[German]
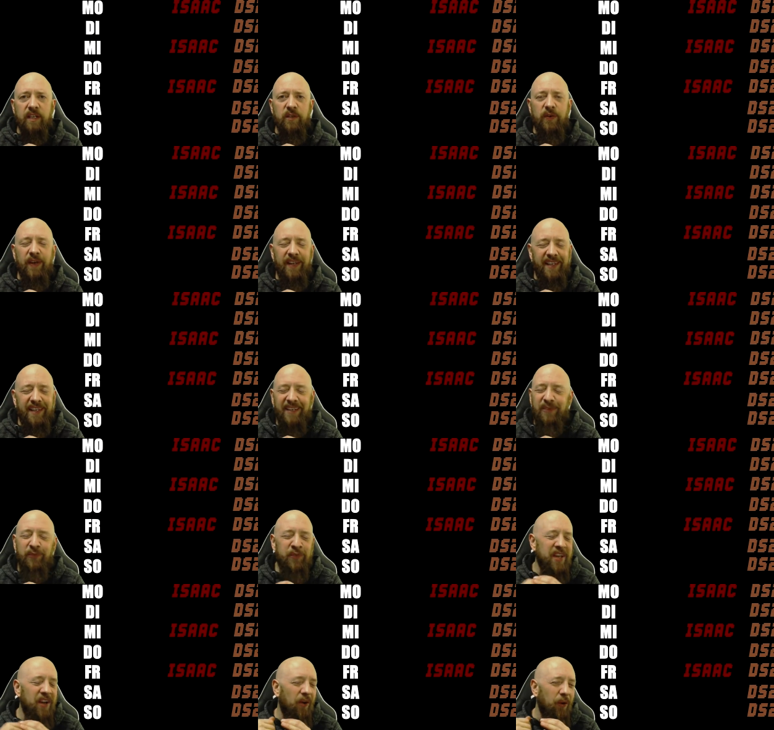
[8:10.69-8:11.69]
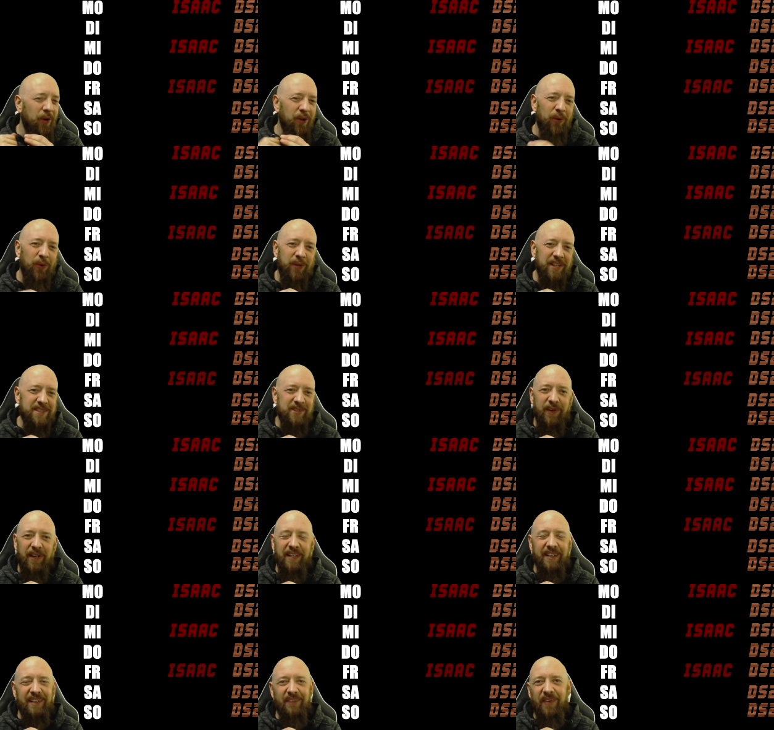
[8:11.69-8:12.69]
ich verdiene 4 Euro oder so
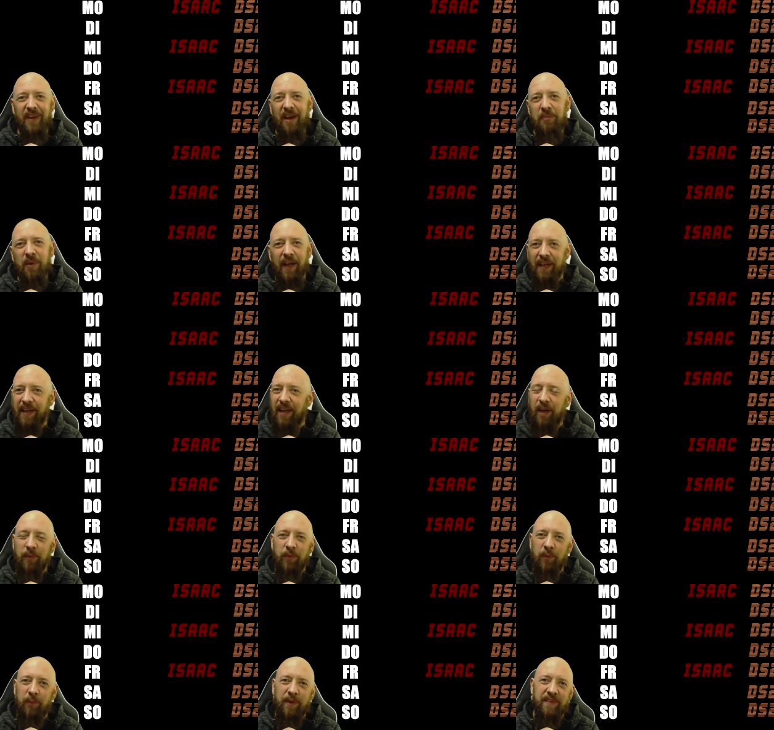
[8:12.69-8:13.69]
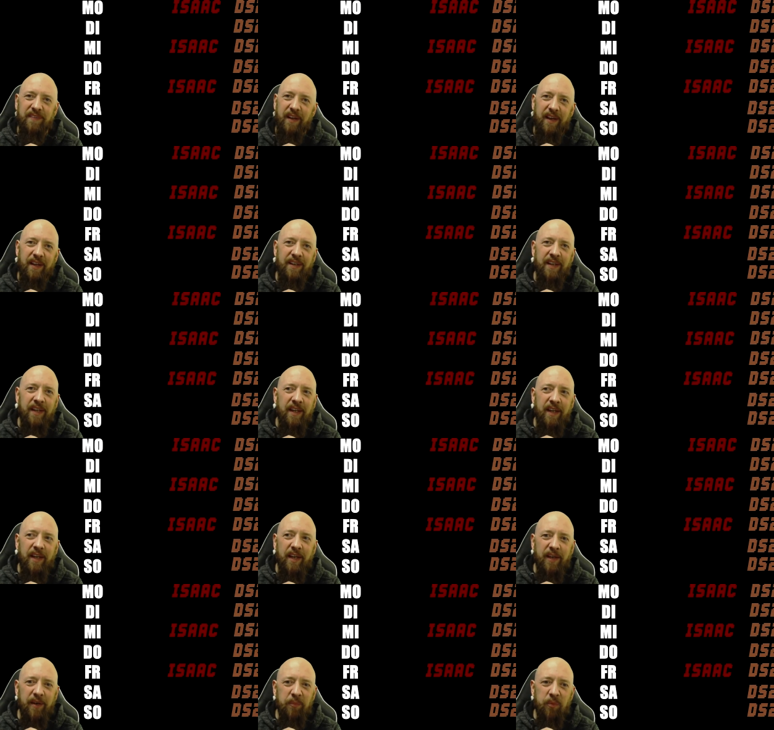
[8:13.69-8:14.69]
an den Werbeeinnahmen momentan
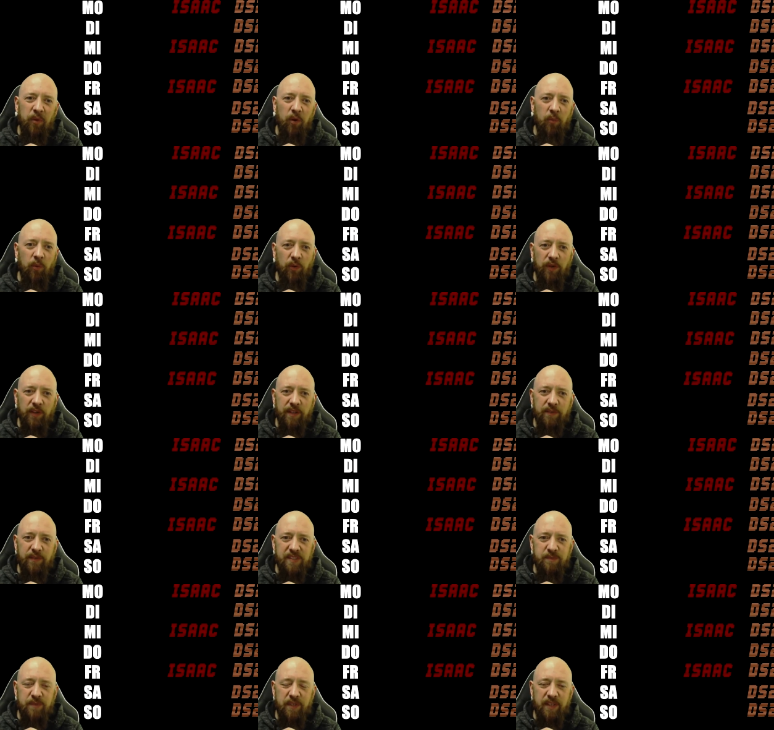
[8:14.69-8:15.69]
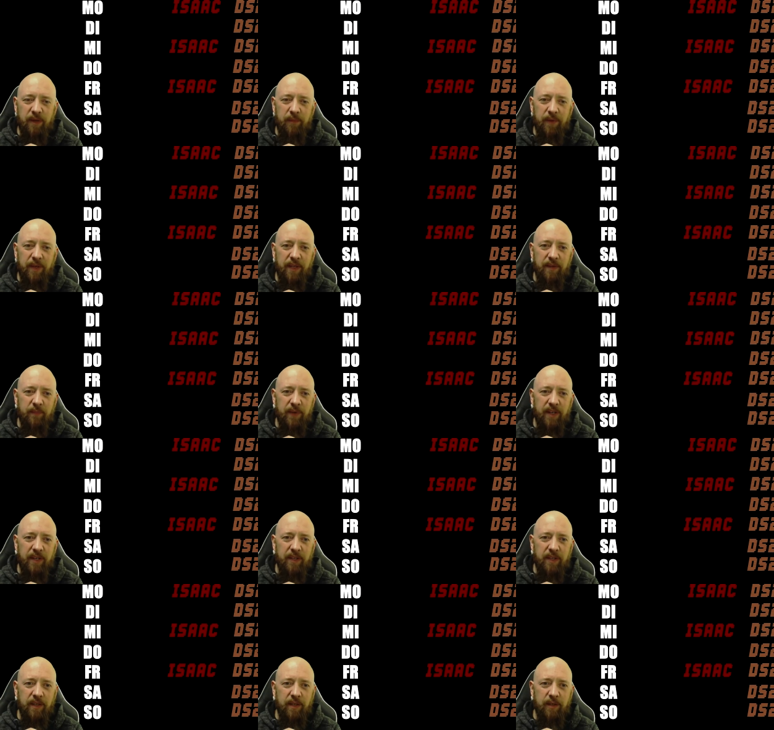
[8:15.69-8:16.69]
äh, pro Monat, was mir da mein, mein
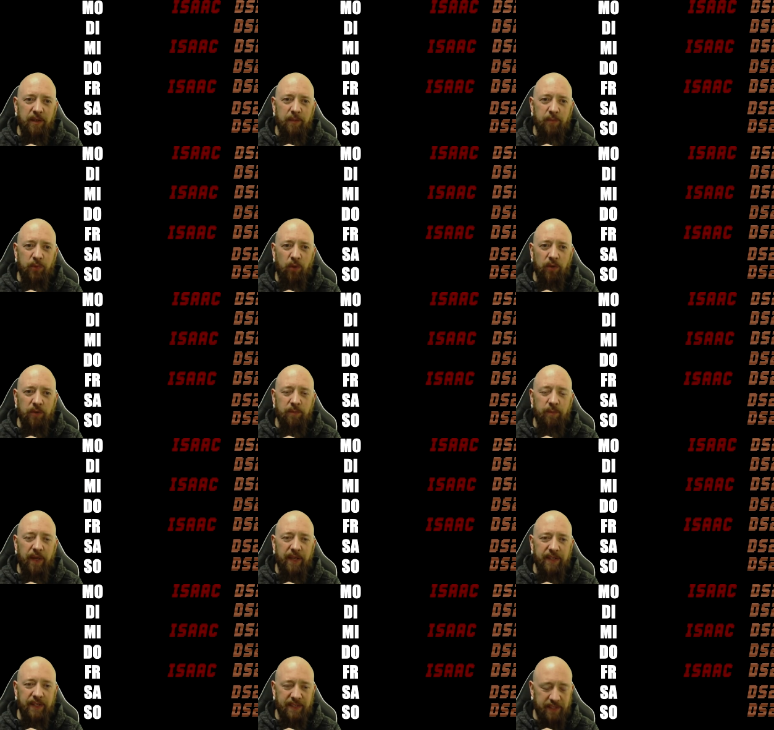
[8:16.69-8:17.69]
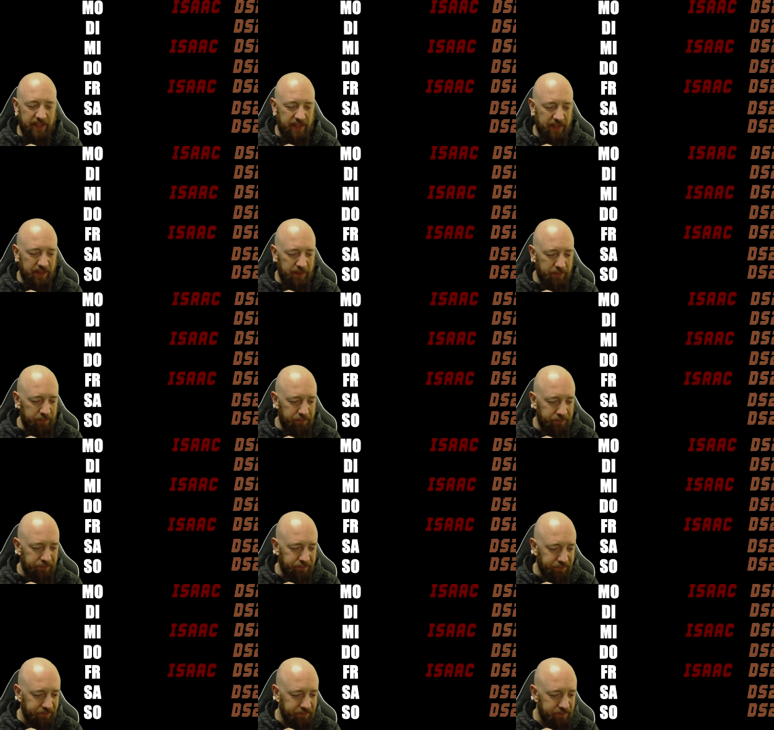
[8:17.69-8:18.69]
äh, Broadband. Äh,
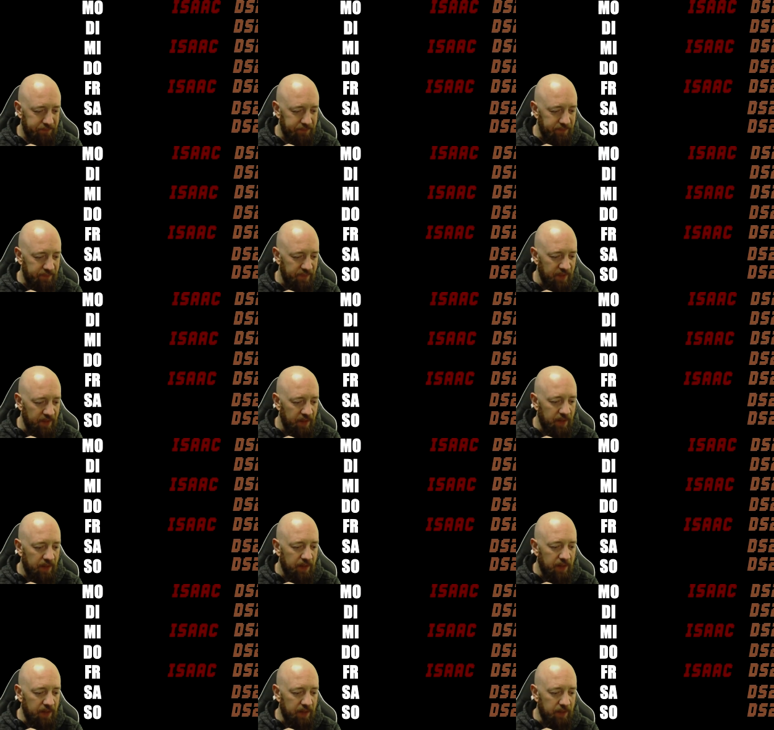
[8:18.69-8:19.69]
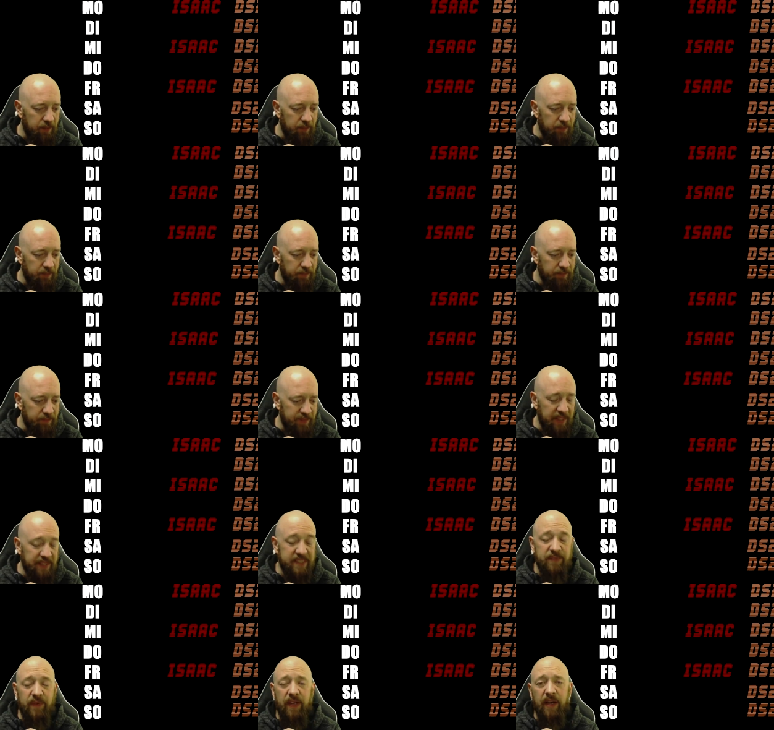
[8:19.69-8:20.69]
ähm,
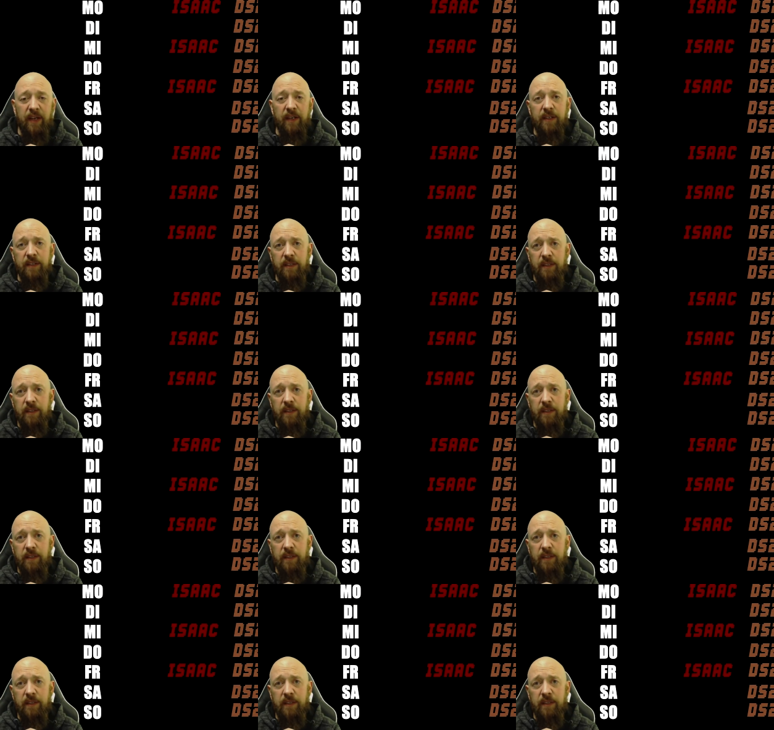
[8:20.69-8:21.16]
Netzwerk